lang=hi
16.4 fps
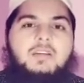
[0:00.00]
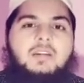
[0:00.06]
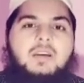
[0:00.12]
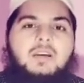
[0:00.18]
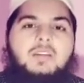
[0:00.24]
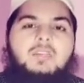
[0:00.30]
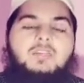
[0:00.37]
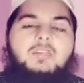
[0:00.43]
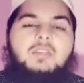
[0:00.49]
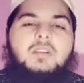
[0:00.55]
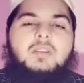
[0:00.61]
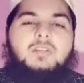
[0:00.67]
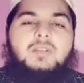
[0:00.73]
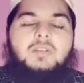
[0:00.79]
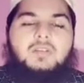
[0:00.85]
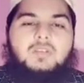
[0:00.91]
ताकि
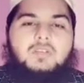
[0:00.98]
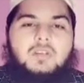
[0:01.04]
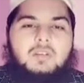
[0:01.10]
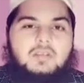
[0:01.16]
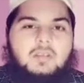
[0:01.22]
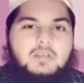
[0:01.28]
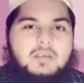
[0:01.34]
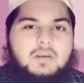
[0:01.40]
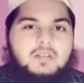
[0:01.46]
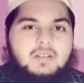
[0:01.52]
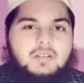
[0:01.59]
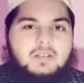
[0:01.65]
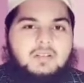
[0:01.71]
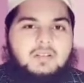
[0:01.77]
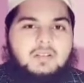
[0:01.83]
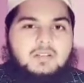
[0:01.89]
दूसरे वीडियोज़ आपके पास
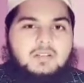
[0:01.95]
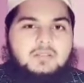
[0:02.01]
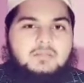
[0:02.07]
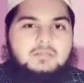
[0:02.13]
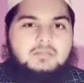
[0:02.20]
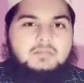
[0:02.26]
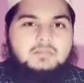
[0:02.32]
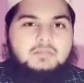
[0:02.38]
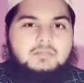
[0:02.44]
आती रहें